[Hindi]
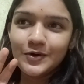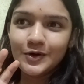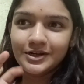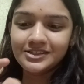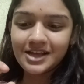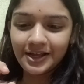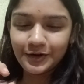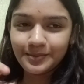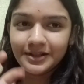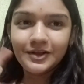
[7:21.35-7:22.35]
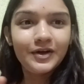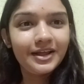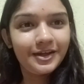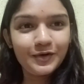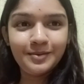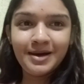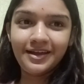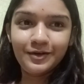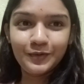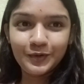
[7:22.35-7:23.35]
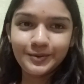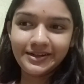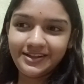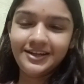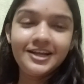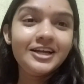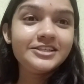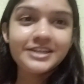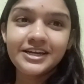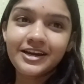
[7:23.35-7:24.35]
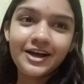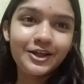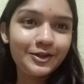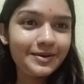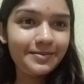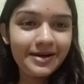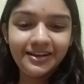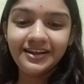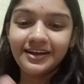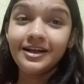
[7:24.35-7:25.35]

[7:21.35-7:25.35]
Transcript: और साहिल को बांधा और एक और भाई है उनको बांधा छः राखी तो मैंने बांध लिया